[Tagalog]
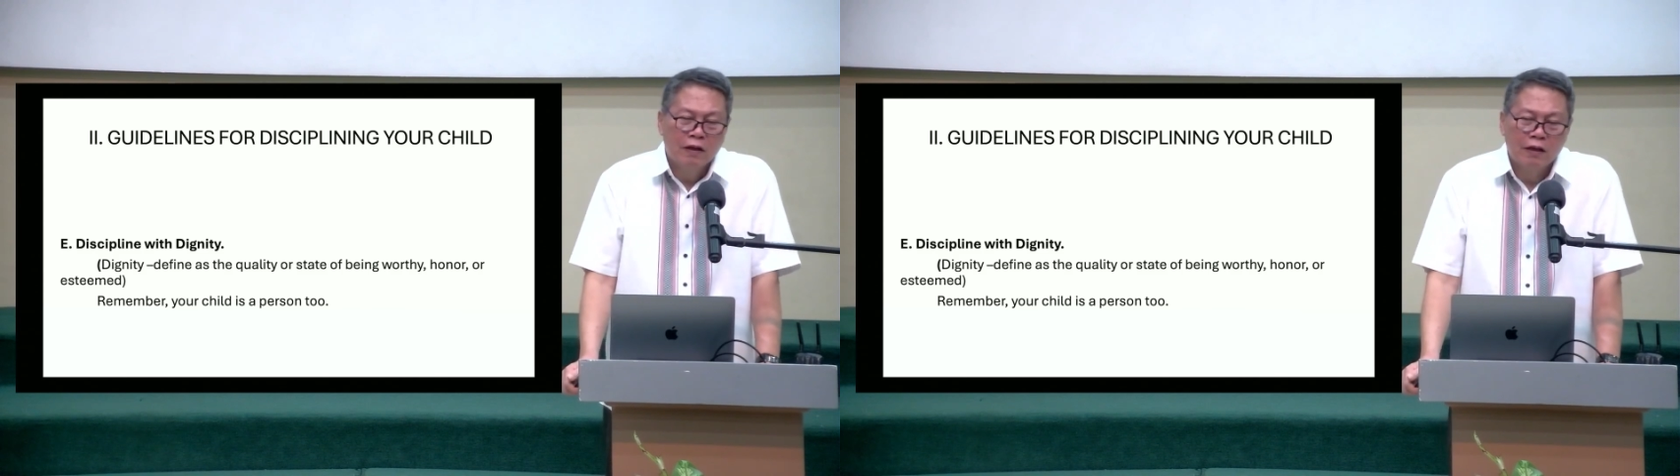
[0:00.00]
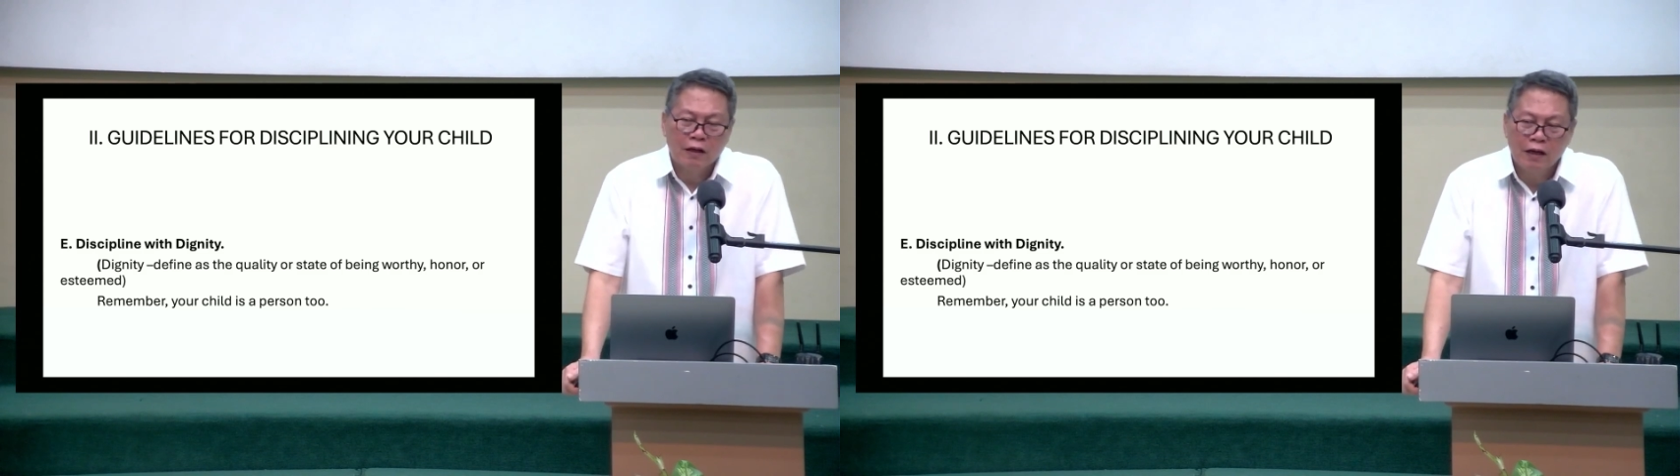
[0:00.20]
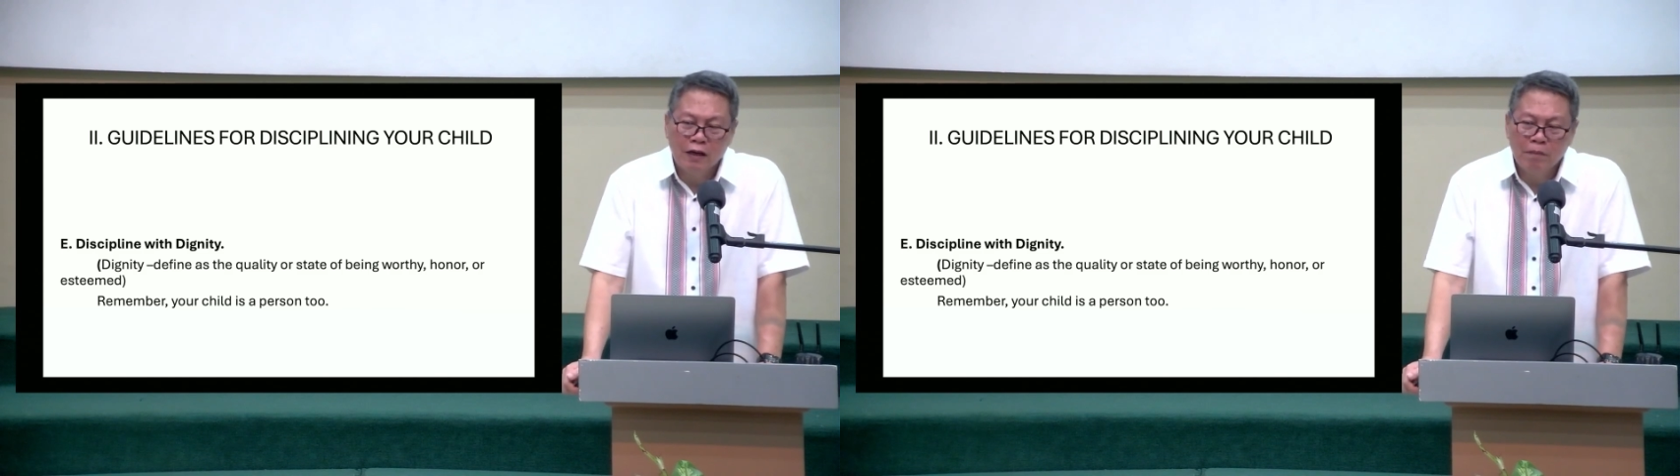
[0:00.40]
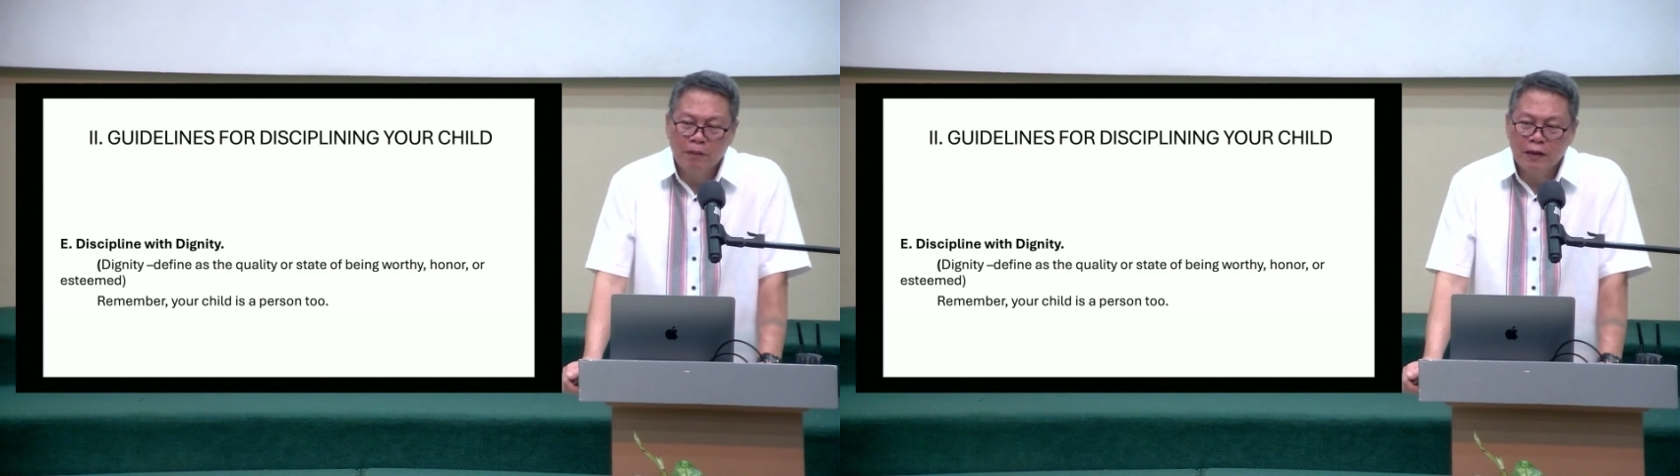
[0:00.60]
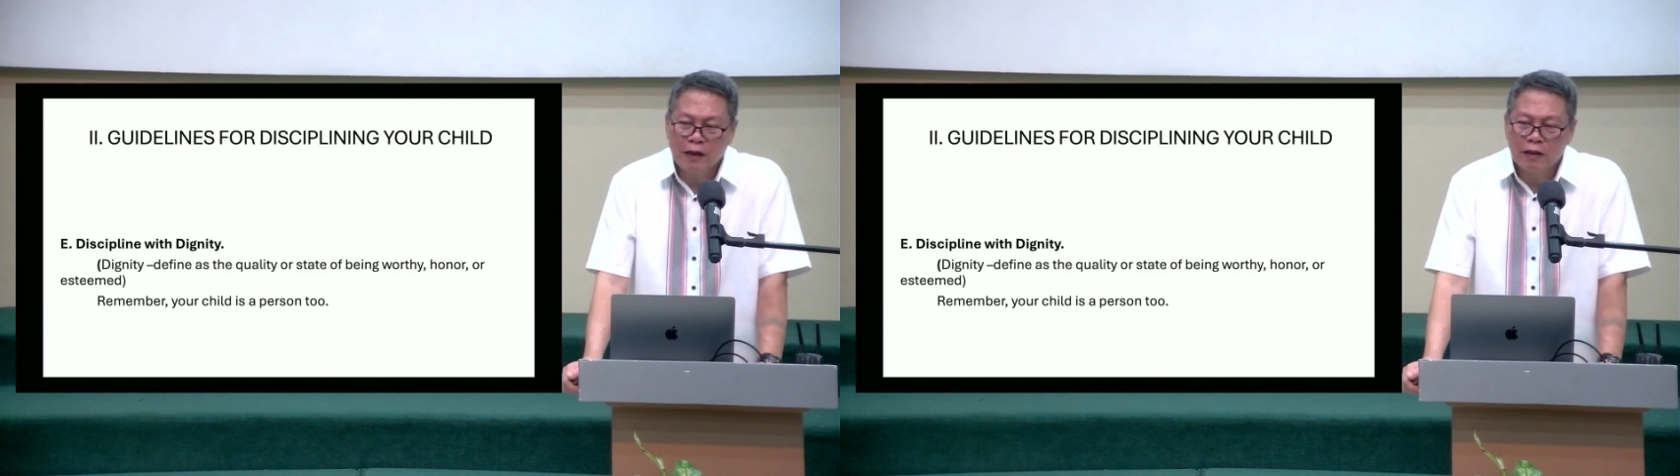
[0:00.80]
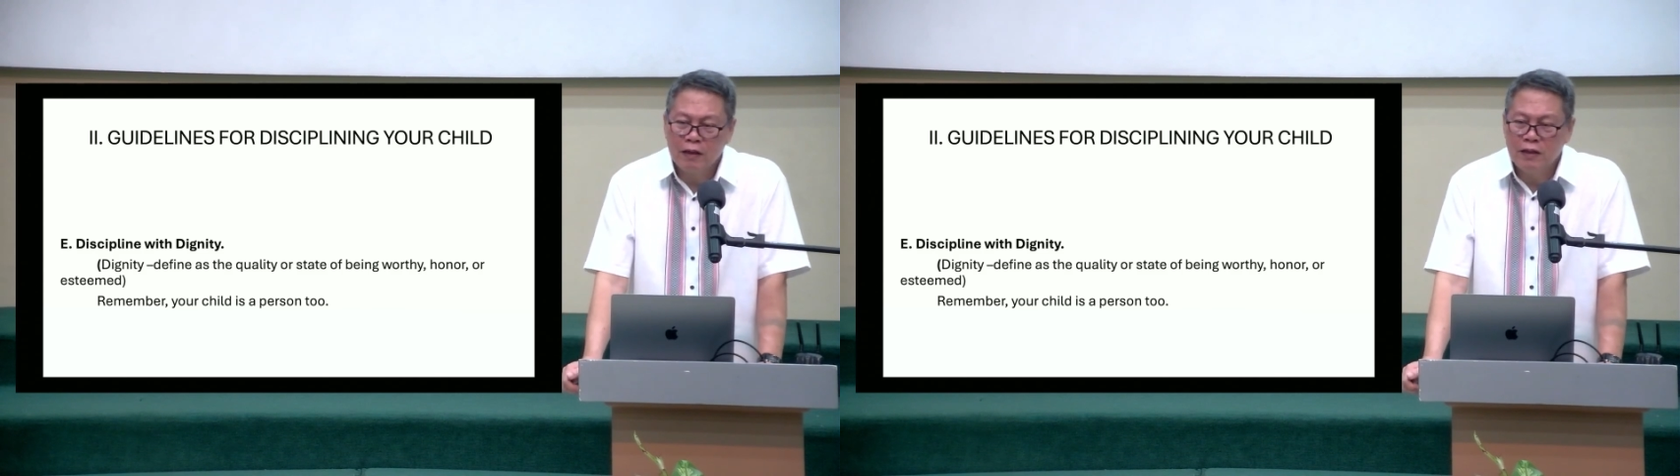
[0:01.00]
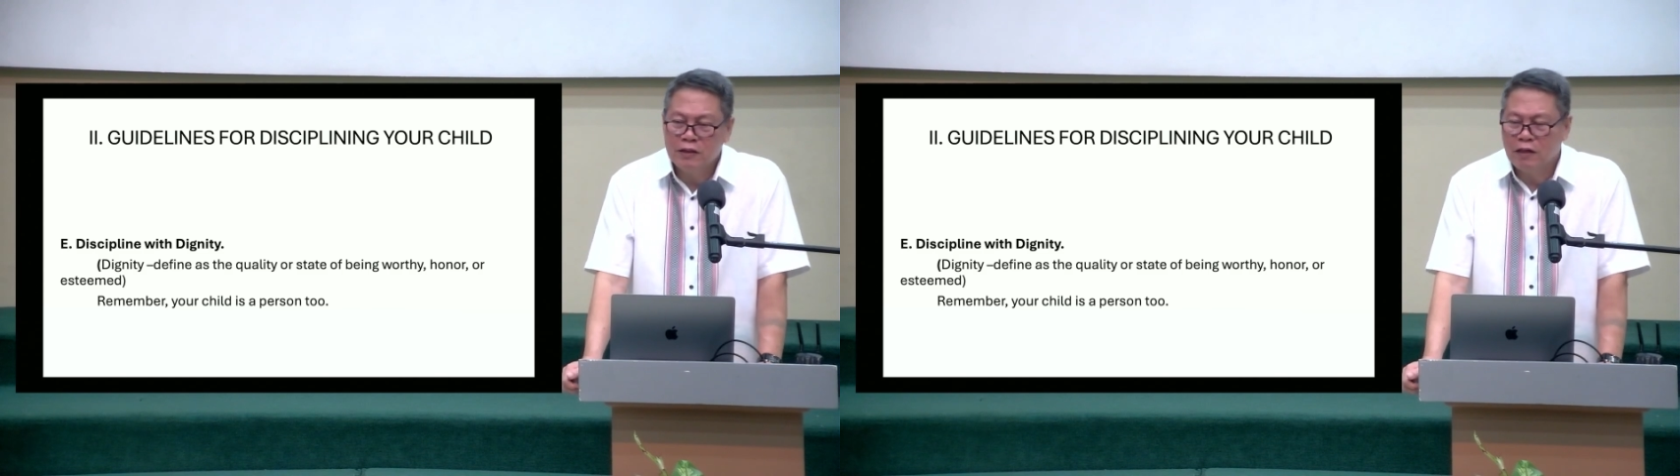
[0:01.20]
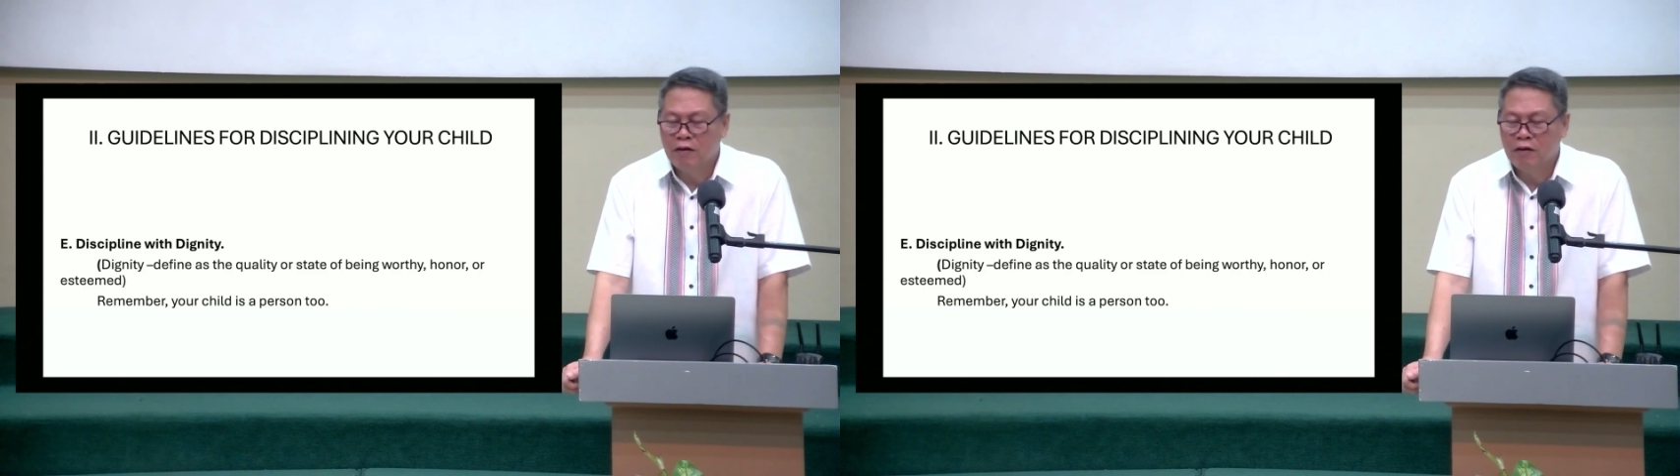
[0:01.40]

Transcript: nagigipag-arnisan.